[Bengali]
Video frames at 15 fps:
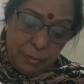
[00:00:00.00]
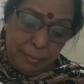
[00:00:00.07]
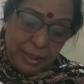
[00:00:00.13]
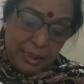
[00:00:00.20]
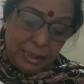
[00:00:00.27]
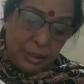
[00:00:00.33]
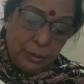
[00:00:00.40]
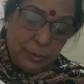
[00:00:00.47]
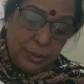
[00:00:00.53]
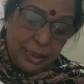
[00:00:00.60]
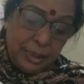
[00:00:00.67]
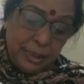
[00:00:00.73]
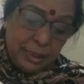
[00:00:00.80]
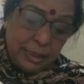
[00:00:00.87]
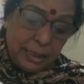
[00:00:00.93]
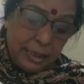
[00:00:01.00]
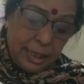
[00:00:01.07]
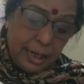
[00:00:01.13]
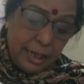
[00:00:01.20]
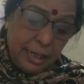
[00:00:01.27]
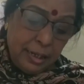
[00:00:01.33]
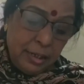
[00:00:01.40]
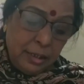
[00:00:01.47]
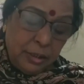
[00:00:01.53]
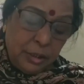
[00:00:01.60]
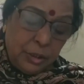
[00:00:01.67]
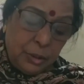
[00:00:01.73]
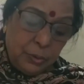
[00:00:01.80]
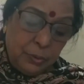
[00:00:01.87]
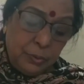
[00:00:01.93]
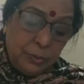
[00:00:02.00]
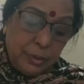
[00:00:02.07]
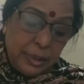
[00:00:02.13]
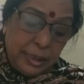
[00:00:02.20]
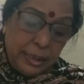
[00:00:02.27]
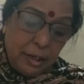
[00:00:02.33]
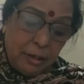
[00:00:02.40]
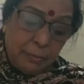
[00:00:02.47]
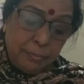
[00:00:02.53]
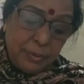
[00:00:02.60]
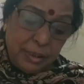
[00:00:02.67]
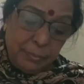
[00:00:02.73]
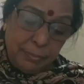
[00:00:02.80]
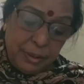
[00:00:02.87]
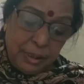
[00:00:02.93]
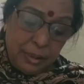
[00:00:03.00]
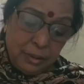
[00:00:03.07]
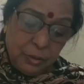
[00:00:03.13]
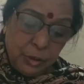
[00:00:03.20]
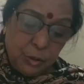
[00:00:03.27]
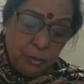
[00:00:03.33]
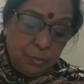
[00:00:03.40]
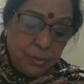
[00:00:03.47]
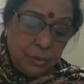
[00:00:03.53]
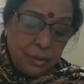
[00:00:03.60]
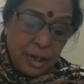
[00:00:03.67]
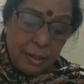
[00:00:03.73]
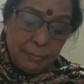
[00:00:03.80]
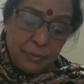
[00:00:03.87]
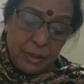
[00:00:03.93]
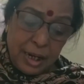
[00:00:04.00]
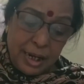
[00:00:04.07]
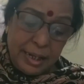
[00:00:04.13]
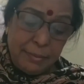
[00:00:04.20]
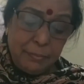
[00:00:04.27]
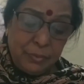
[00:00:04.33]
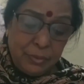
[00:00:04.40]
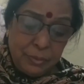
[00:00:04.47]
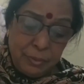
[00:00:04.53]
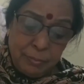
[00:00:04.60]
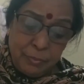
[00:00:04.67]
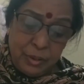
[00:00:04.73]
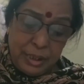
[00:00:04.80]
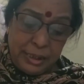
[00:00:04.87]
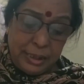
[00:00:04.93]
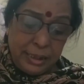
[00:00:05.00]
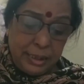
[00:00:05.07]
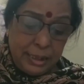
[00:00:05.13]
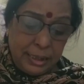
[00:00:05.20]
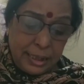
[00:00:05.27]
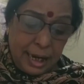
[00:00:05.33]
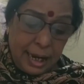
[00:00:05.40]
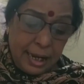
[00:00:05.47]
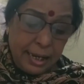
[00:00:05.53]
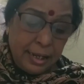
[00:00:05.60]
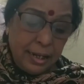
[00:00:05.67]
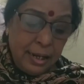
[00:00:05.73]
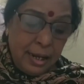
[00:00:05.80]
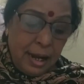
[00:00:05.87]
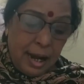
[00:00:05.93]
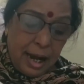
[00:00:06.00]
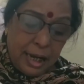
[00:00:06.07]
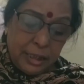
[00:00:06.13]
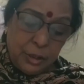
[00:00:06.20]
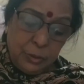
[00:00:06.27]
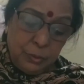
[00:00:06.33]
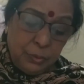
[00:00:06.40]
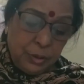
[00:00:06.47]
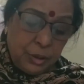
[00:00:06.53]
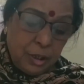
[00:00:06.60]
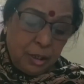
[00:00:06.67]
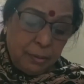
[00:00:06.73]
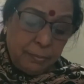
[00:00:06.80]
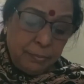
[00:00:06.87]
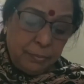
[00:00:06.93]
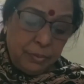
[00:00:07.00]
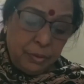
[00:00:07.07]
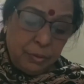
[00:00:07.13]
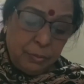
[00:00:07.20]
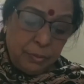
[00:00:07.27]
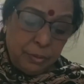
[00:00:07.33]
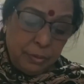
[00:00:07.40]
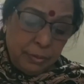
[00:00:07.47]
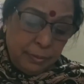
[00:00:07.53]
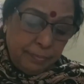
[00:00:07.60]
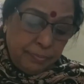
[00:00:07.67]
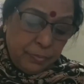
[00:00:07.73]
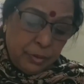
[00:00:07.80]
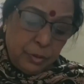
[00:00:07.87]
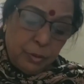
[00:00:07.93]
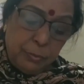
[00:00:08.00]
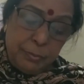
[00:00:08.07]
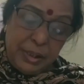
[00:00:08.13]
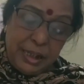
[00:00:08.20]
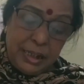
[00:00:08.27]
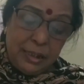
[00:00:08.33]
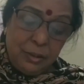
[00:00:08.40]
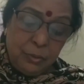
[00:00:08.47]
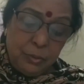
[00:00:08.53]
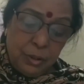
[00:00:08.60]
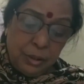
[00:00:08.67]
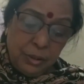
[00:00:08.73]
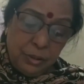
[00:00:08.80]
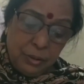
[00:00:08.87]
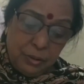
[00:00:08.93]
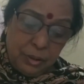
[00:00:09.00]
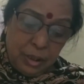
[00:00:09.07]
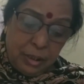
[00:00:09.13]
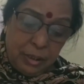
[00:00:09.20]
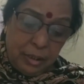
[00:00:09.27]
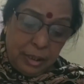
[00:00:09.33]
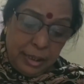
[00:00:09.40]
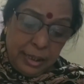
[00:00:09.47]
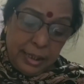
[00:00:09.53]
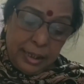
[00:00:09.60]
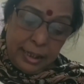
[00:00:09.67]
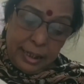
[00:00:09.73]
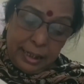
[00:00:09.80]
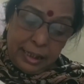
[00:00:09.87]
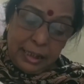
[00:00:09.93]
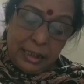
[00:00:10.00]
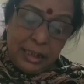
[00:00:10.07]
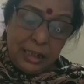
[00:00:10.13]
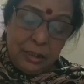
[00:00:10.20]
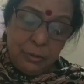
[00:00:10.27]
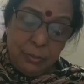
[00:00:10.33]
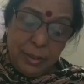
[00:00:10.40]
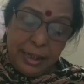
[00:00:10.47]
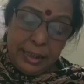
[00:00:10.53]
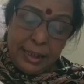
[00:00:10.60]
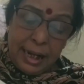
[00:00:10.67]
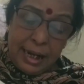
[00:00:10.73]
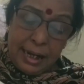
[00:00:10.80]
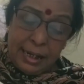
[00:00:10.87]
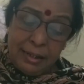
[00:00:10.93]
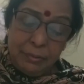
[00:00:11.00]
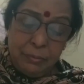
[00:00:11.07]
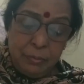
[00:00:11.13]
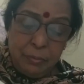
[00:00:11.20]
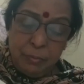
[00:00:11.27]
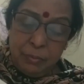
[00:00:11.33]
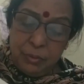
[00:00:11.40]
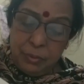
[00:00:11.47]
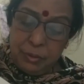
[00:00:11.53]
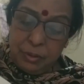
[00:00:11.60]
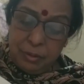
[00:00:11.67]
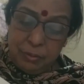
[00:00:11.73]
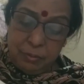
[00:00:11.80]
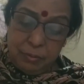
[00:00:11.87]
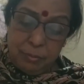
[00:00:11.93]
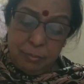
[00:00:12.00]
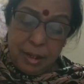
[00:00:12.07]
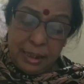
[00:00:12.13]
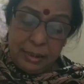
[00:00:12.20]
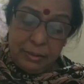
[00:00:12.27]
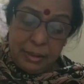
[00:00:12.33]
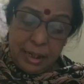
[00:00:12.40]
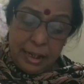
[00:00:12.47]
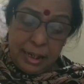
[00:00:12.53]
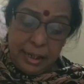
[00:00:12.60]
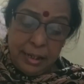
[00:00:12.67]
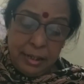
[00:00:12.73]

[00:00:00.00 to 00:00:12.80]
বেয়ে ঝরে যেতে চায় শুধু নীরব নিভৃত শুভ কামনায় মন বলে যেতে চায় আসুক সব নবীর দুরন্ত দল রেখেছি খুলে দ্বার উন্মুক্ত উন্মাদনায়